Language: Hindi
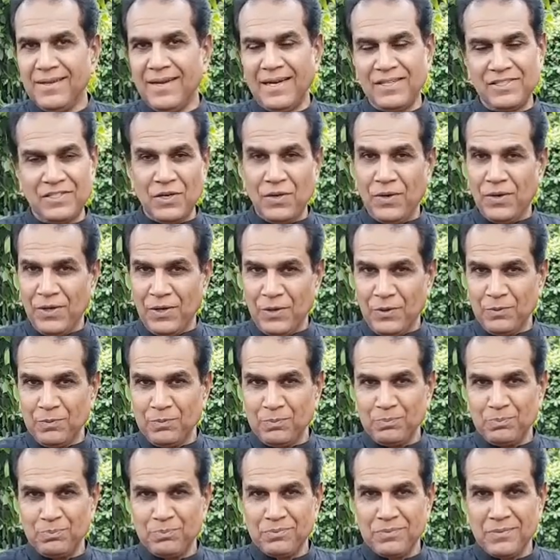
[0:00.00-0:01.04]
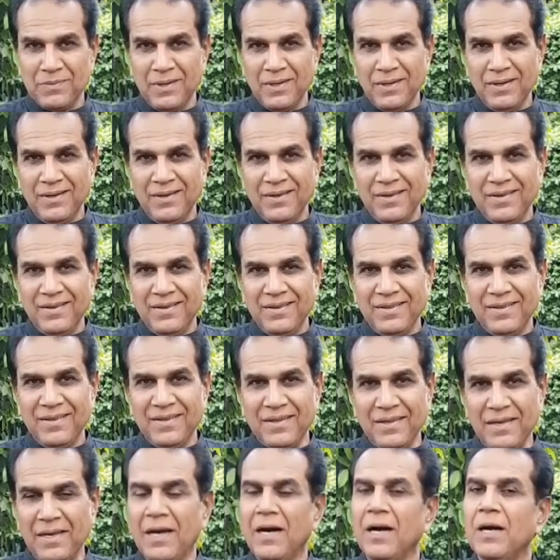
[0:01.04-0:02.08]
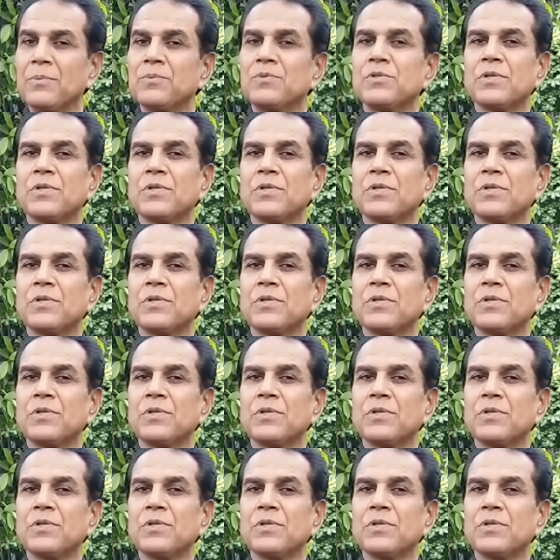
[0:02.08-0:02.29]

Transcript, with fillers: असलकुम क्या आप